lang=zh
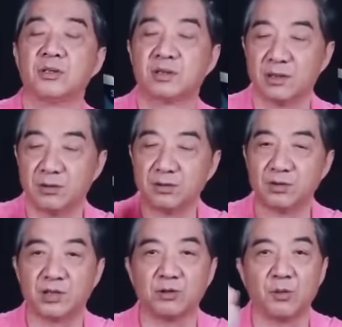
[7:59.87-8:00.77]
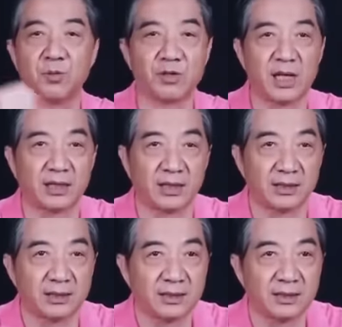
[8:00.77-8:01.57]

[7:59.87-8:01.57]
泄露以后起火爆炸了，